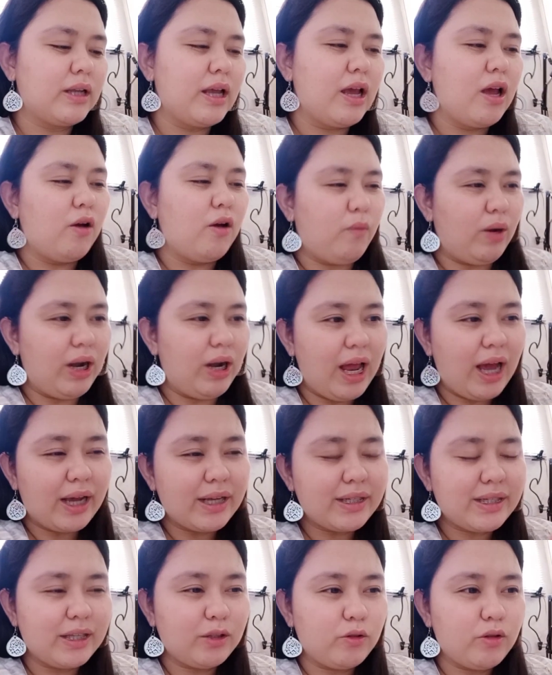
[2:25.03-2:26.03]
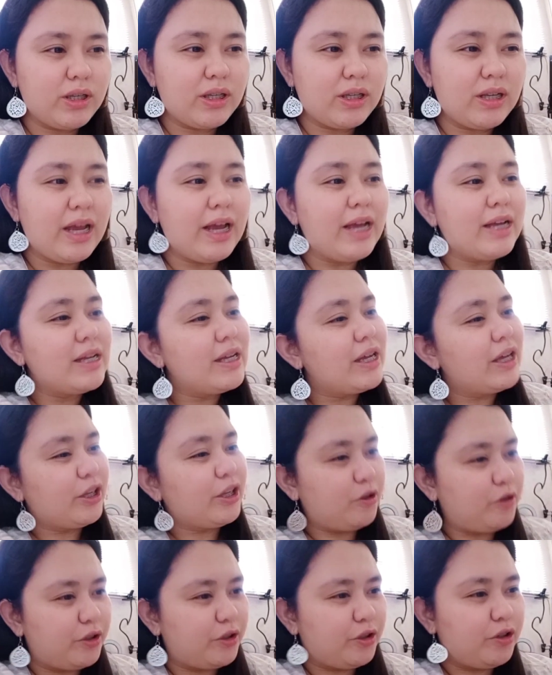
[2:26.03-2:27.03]
Wala kasi doon,
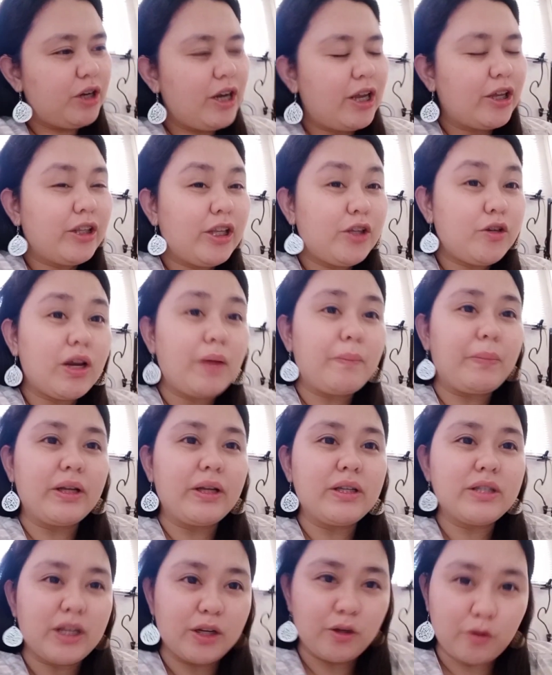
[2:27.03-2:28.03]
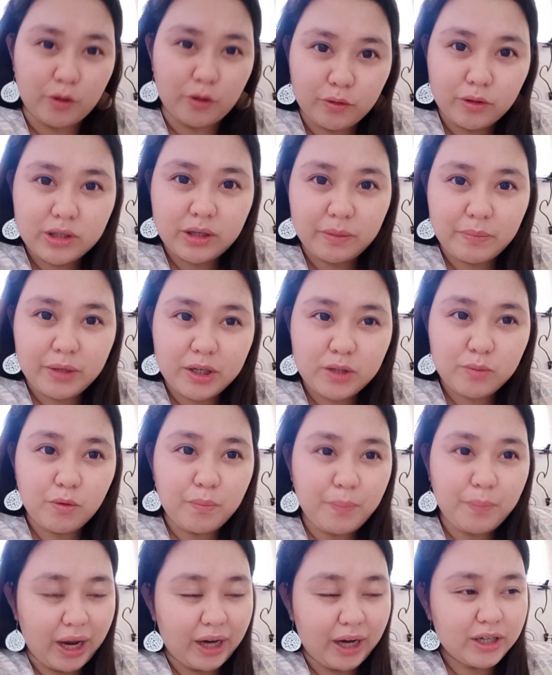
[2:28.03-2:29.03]
yun, yun lang din yung napansin ko. Doon sa mismong
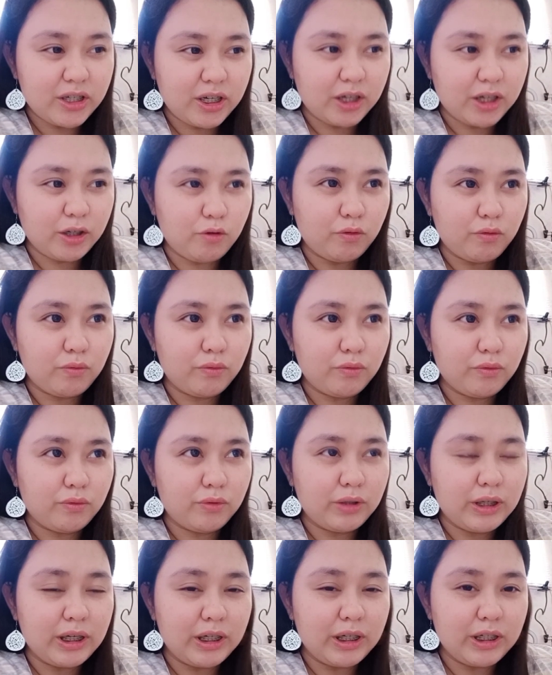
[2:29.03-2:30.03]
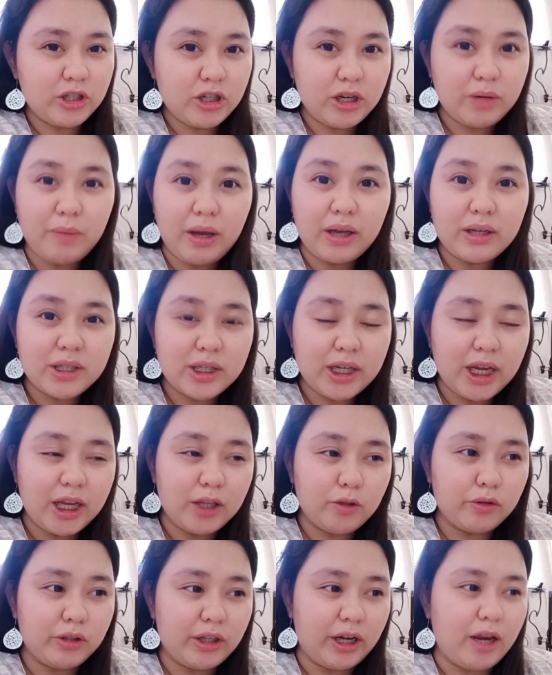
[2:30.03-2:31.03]
packaging nung G-Max
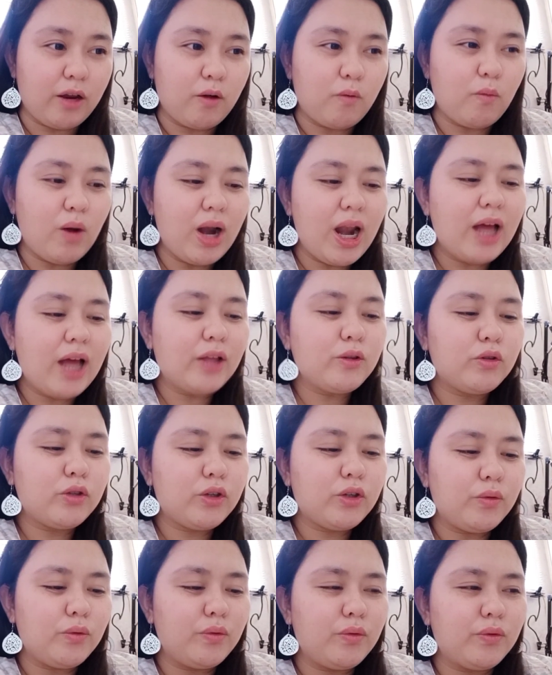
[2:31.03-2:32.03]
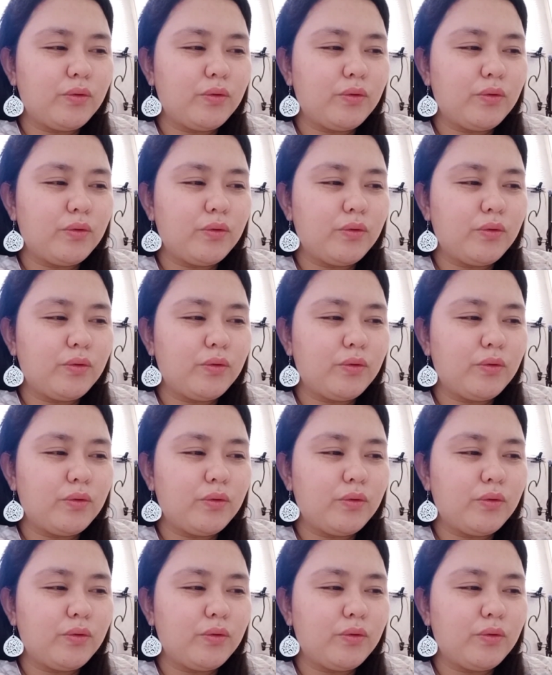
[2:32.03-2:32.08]
Keto Drink, wala doon yung